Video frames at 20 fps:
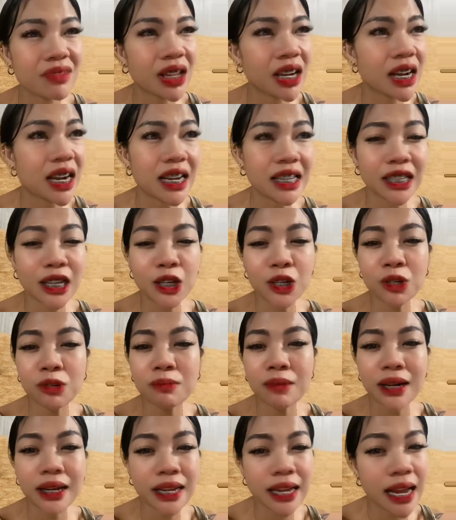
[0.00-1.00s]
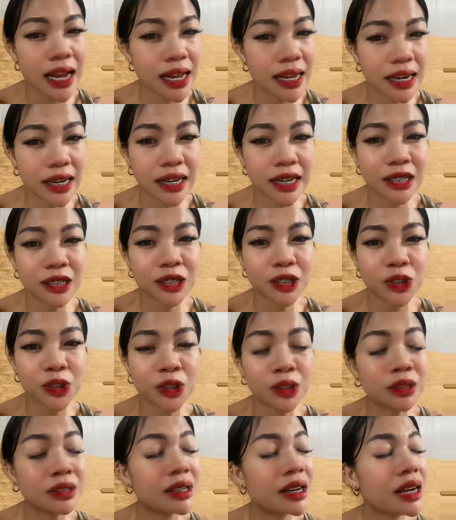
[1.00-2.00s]
kahit anong mangyari nandiyan
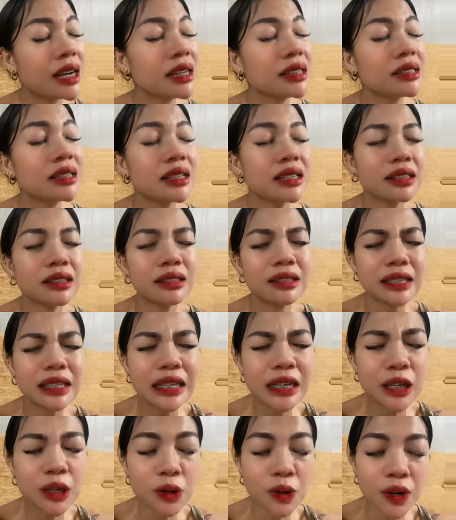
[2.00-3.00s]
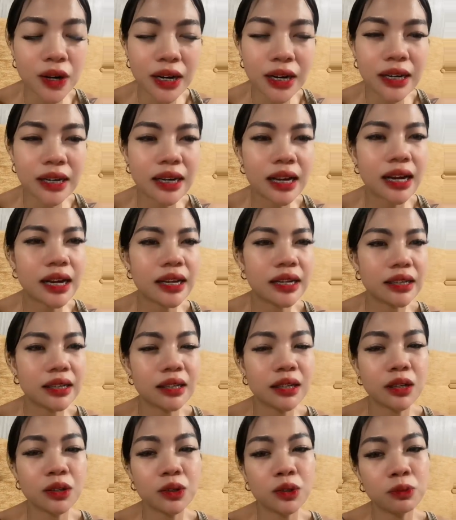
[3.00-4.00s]
dyan. Guys, hindi ko akalain na
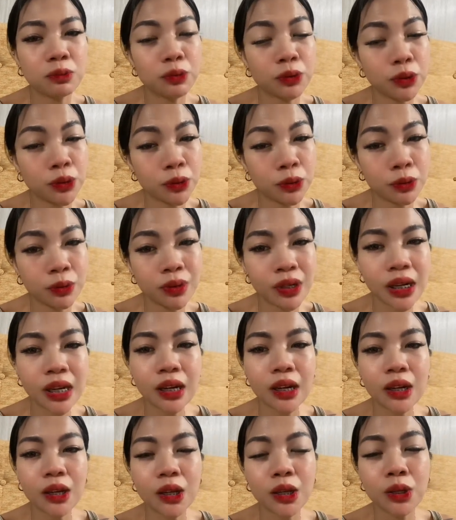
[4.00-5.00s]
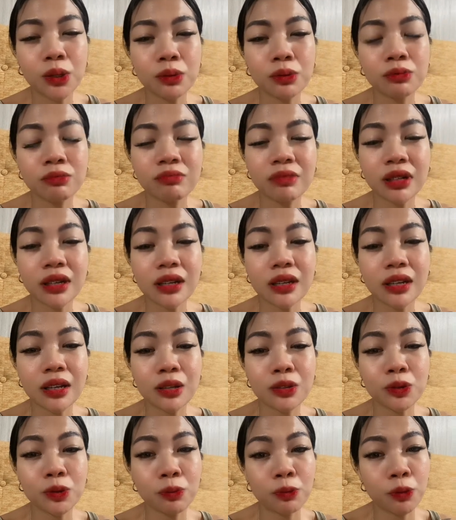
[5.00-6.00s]
ganun po yung, yung magiging
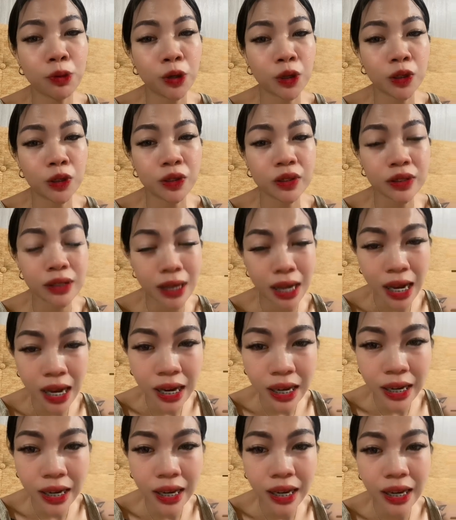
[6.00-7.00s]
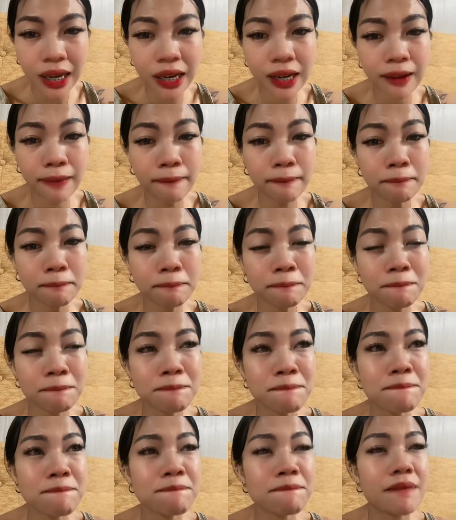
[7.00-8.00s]
support nyo sa akin.
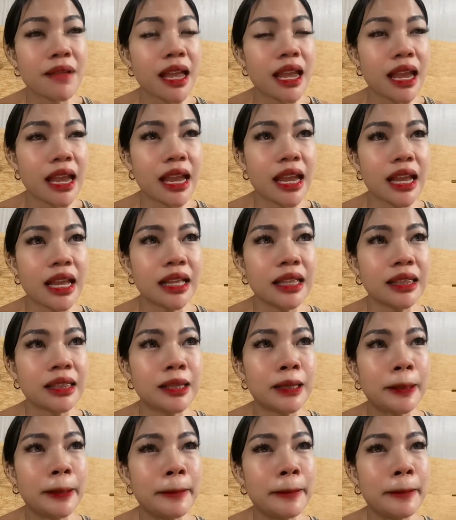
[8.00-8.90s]
And,